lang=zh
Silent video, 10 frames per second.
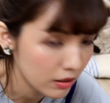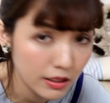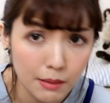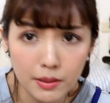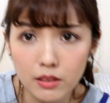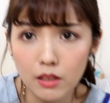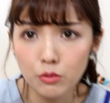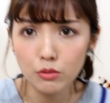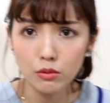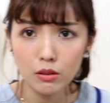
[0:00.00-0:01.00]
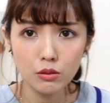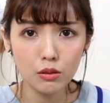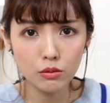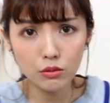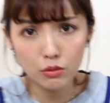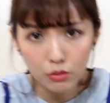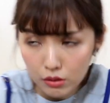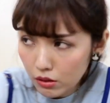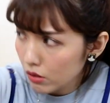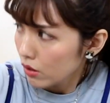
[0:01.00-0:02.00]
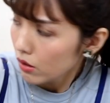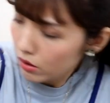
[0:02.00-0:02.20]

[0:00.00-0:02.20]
讲没三句话就要去用一个